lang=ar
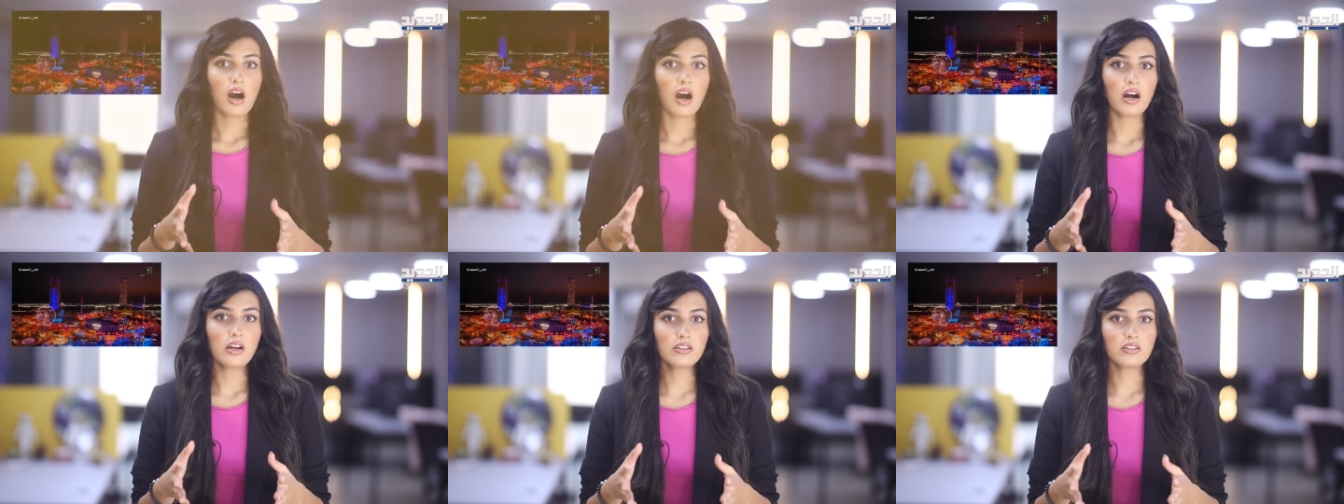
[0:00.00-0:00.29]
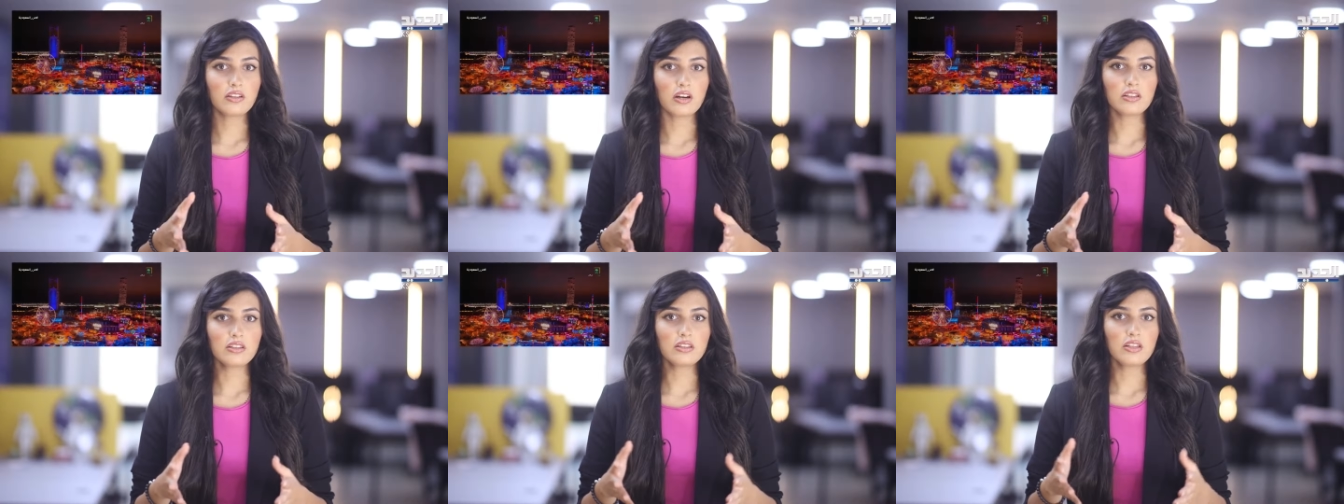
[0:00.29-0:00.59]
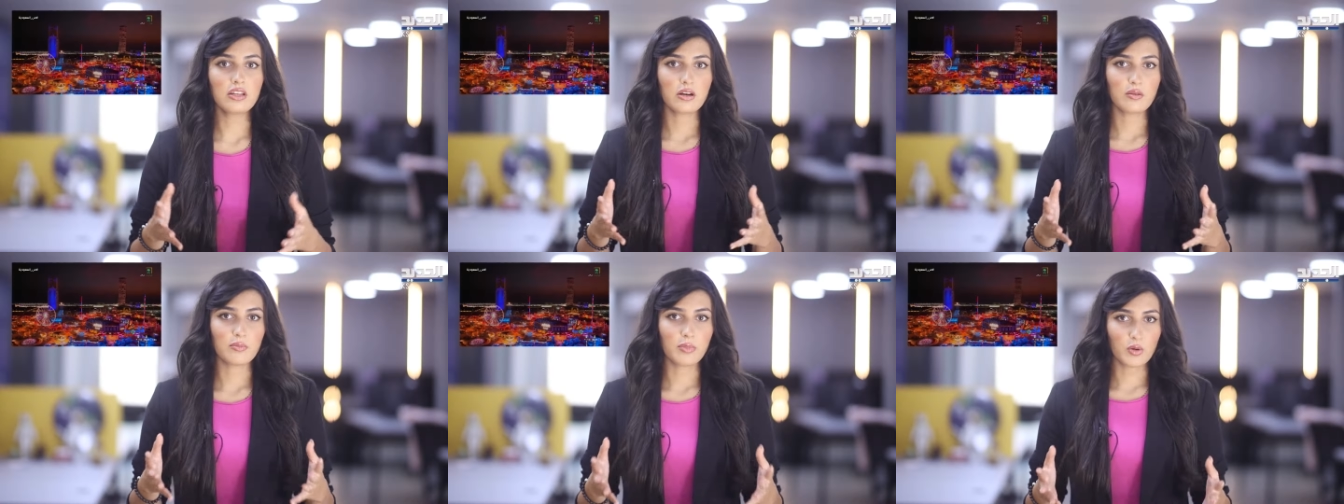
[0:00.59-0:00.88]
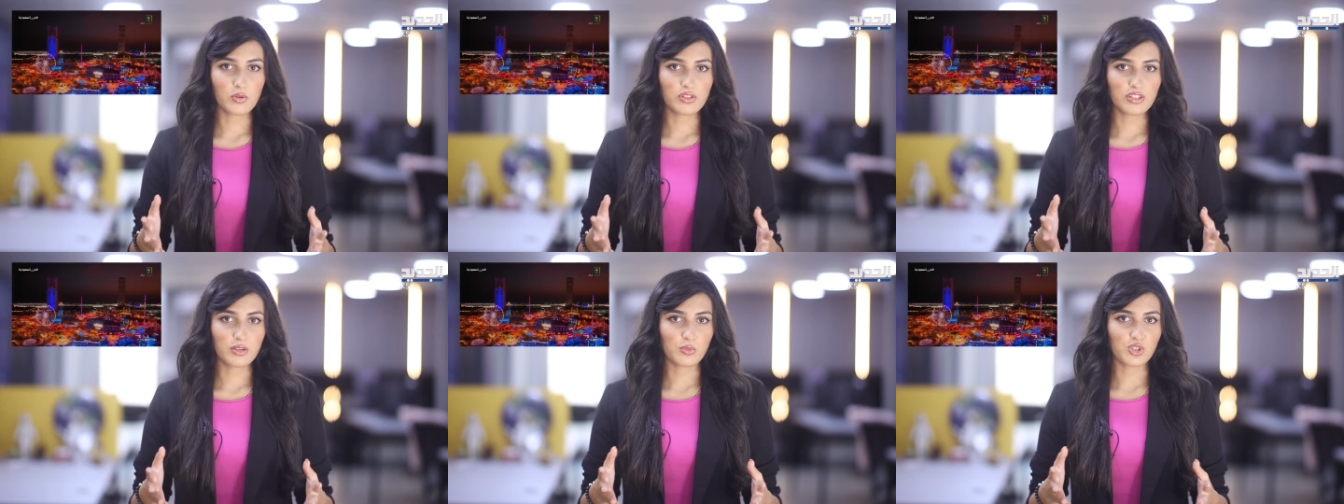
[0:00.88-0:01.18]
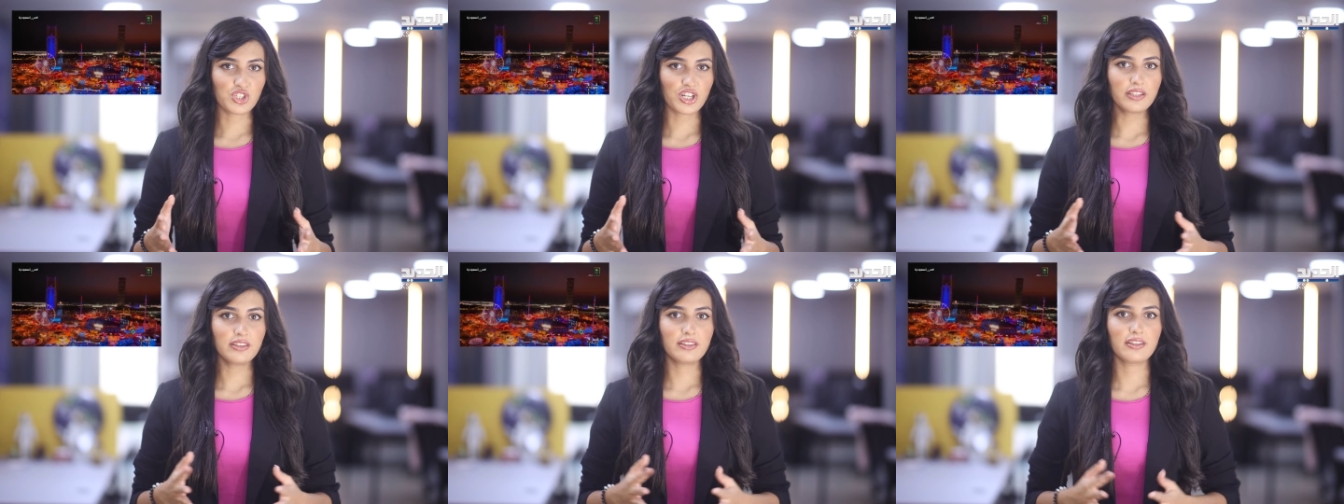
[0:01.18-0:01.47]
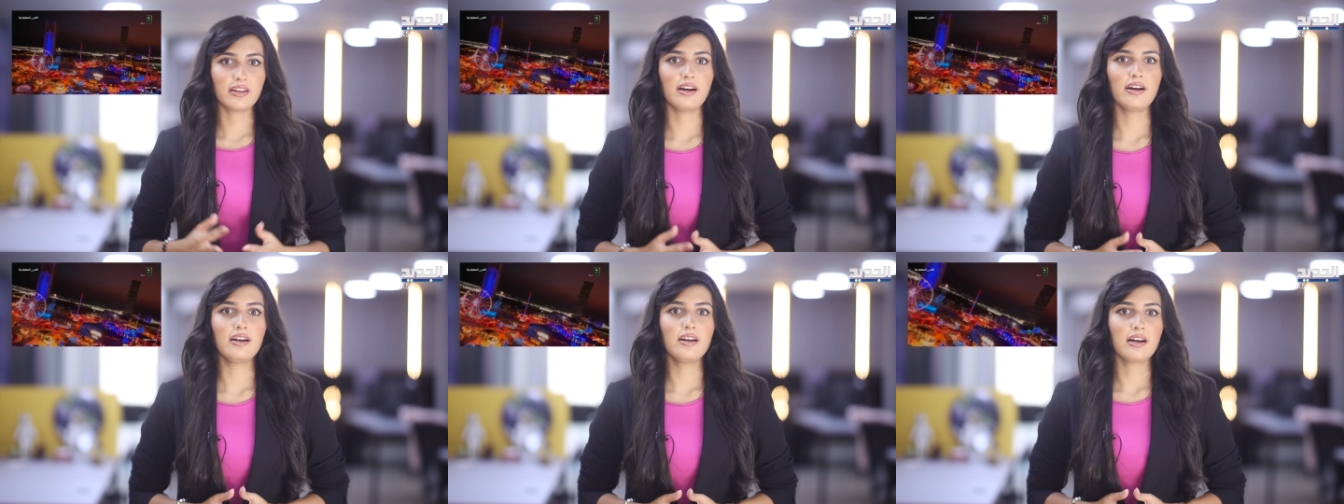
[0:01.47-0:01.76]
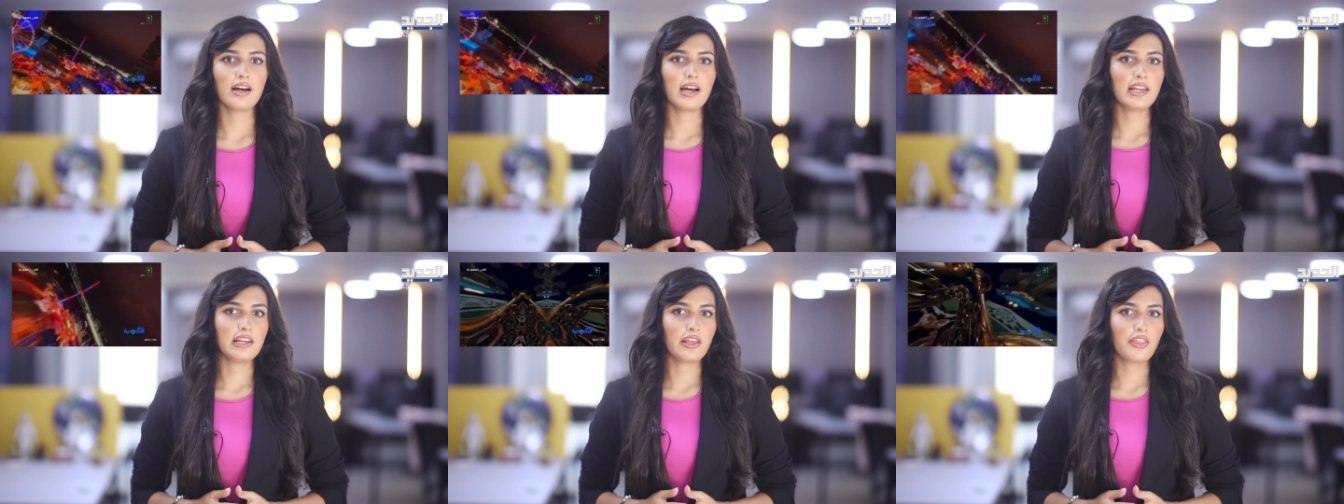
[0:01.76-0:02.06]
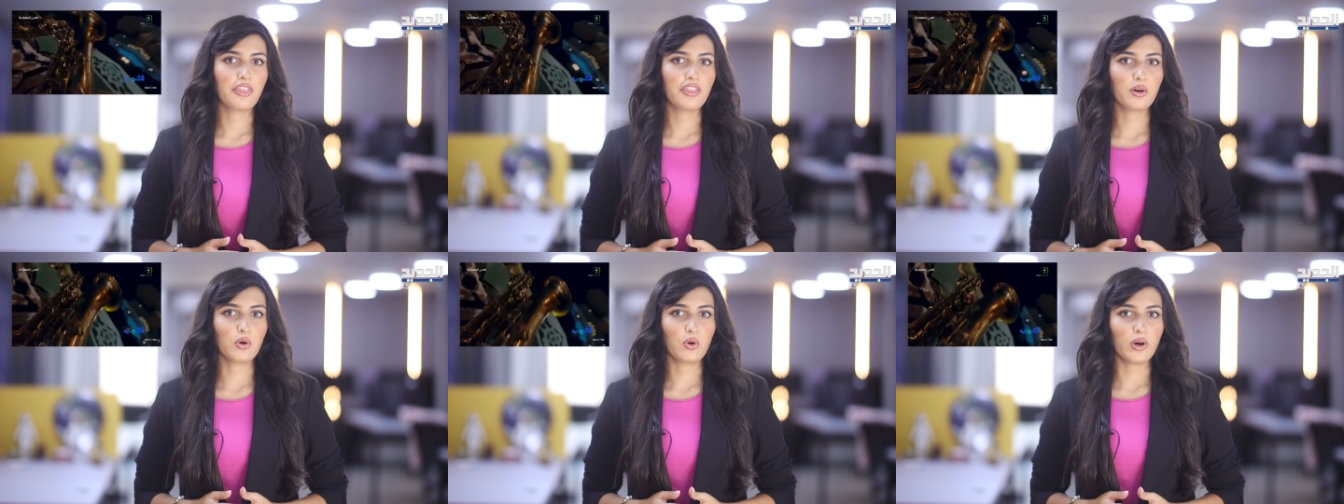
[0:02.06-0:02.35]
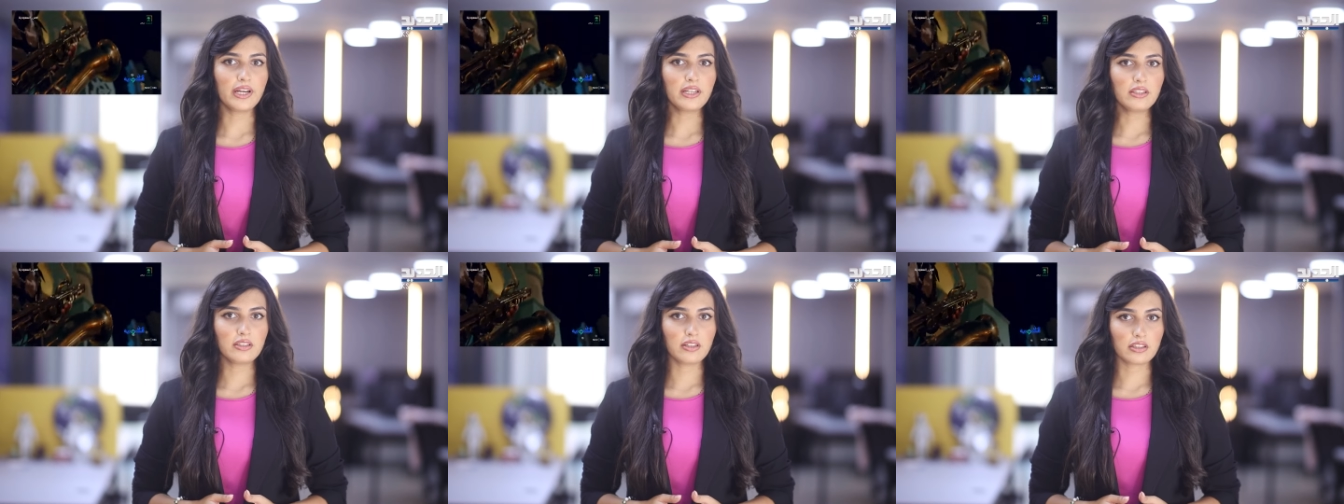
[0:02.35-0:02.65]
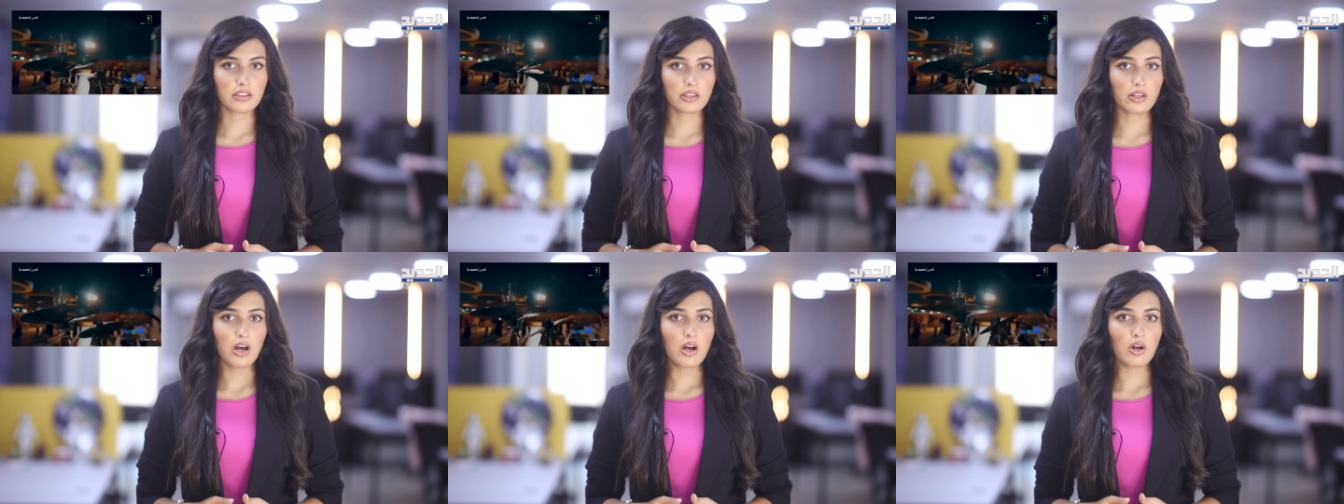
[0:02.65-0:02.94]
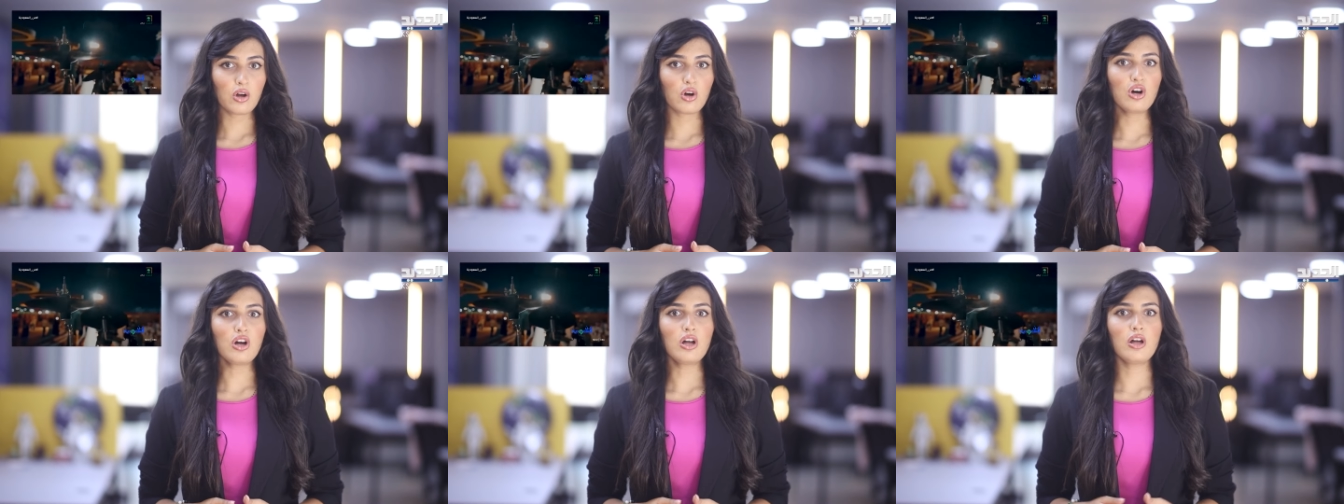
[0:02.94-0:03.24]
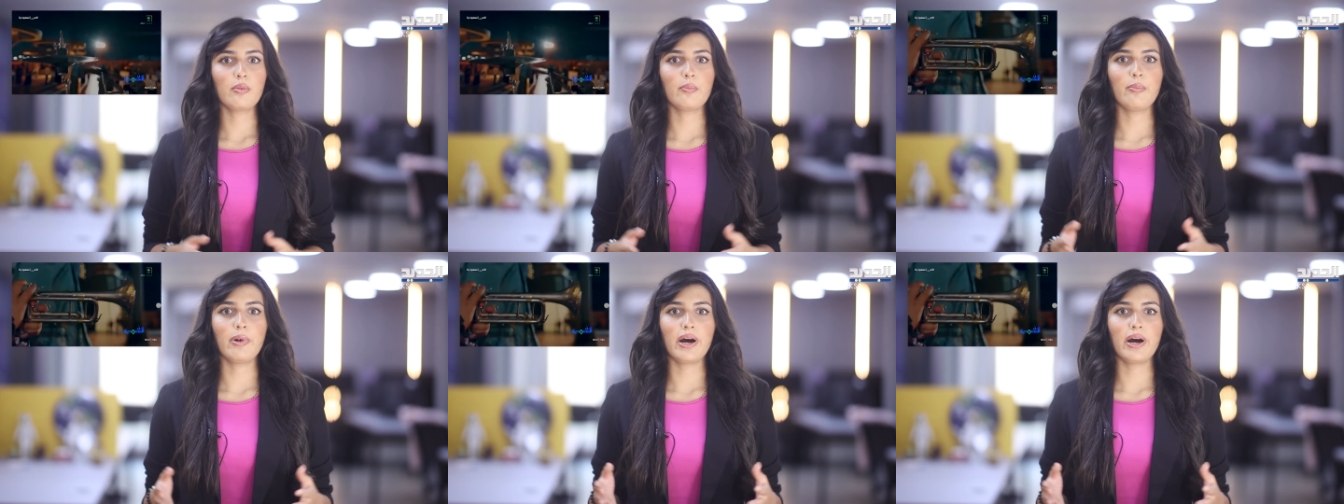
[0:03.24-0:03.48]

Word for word: أيضا موسم جدة الذي أعيد إطلاقه